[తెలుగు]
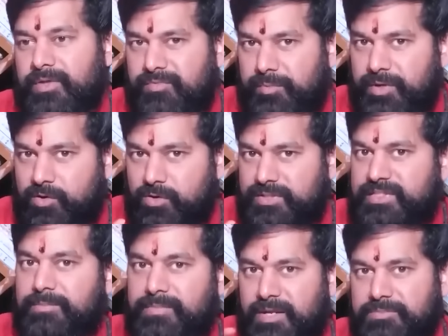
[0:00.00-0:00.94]
ఇవి మీకు ఒక
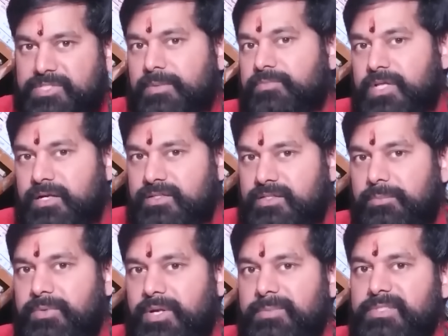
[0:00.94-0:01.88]
సిమ్టమ్స్ చెప్తాను ఈ
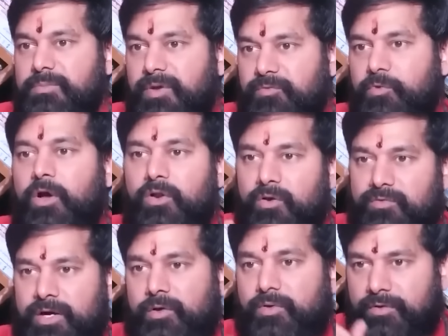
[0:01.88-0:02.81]
సిమ్టమ్స్ మీరు ఫాలో
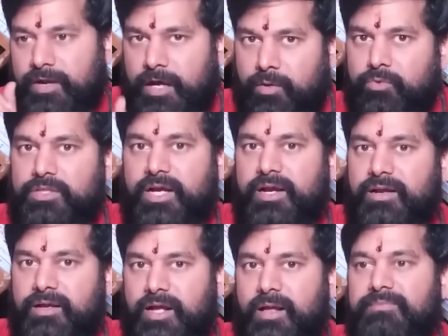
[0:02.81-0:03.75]
అవ్వండి ఒకవేళ అవుతే
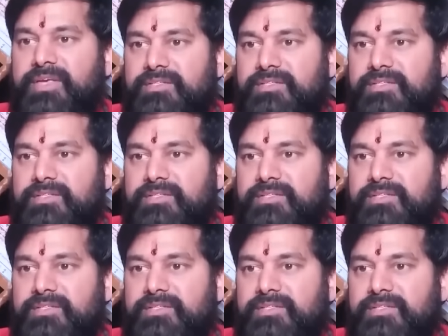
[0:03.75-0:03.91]
కనుక